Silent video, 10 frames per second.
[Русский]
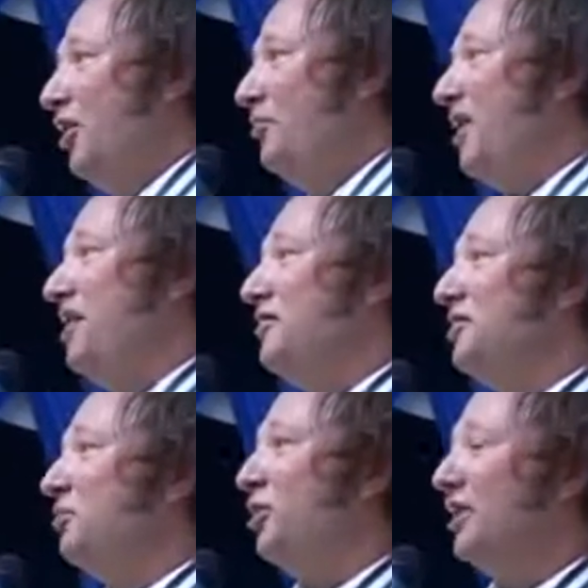
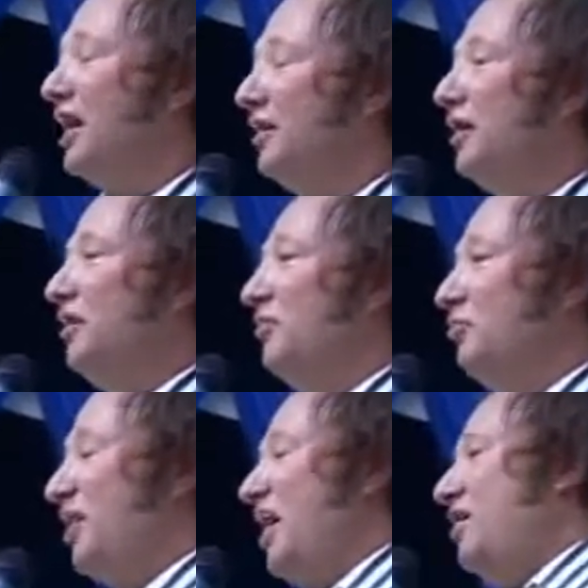Обиделся братан,
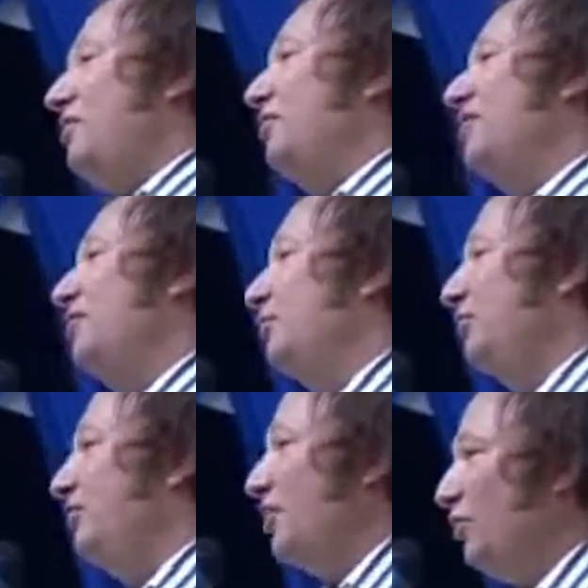поехал к
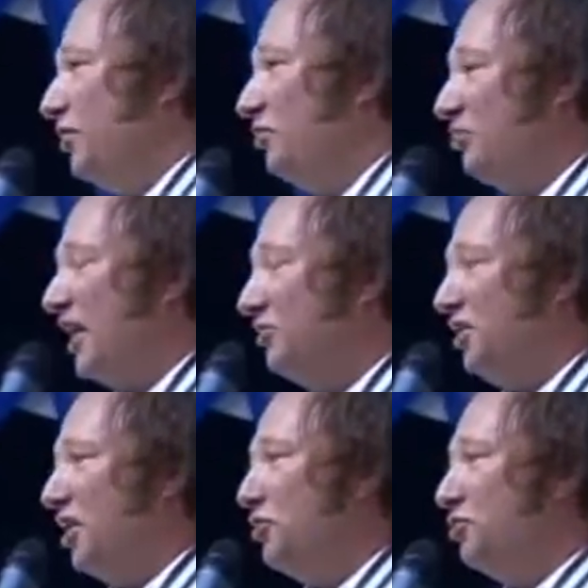своему двоюродному
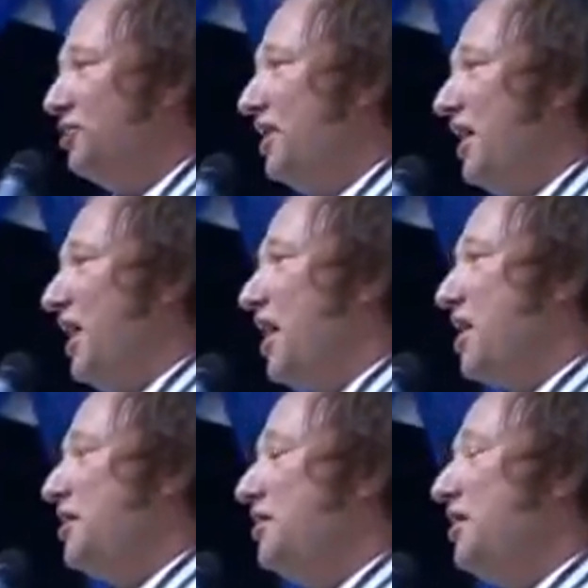брату денежку
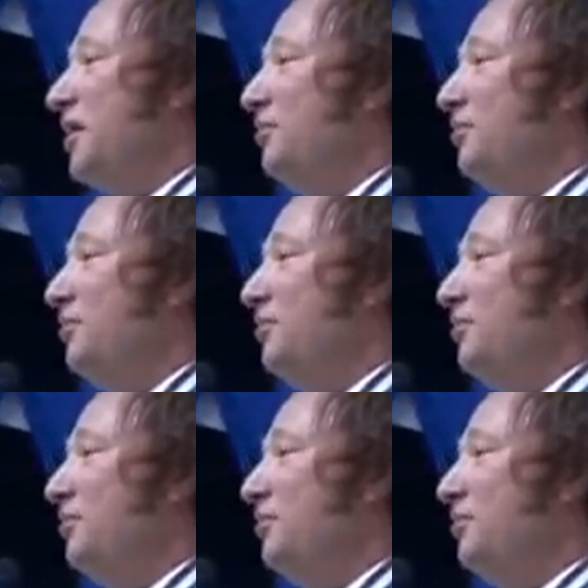занять.